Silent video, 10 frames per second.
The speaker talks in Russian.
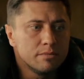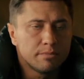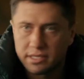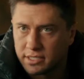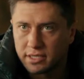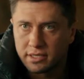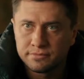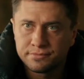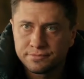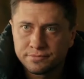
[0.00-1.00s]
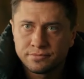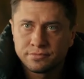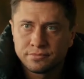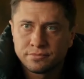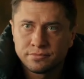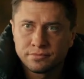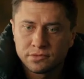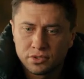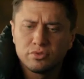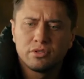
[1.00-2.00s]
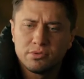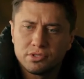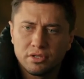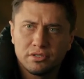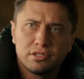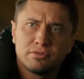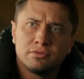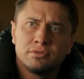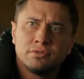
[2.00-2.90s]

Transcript: про деньги. Что ты обещал Игнатьеву?